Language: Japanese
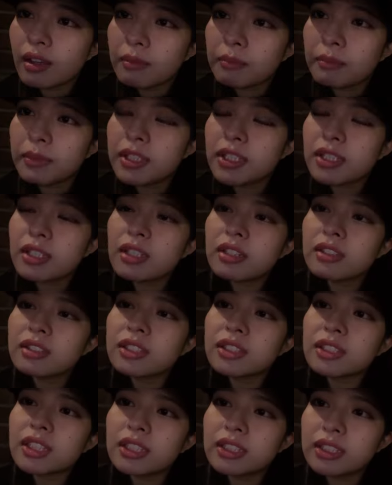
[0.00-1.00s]
短く
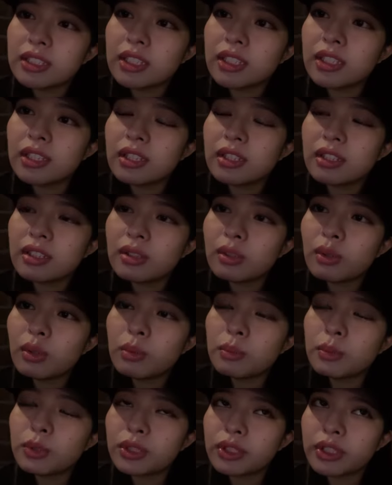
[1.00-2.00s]
したし
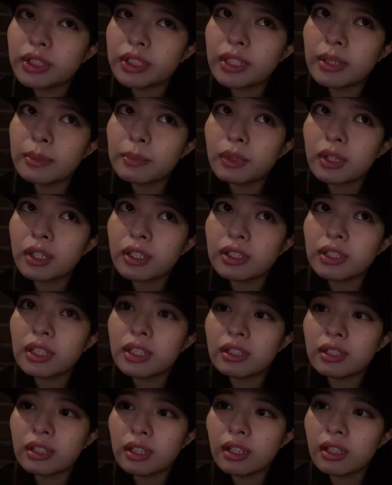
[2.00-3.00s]
量もすいてもらっ
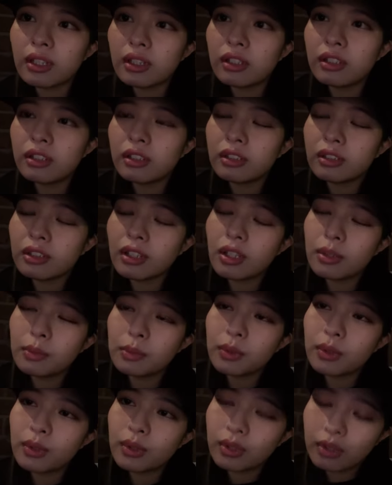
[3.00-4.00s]
たんでだい
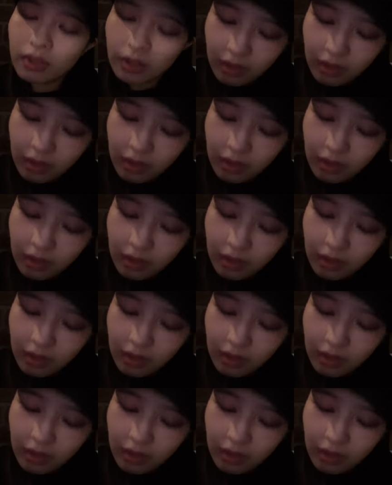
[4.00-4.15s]
ぶ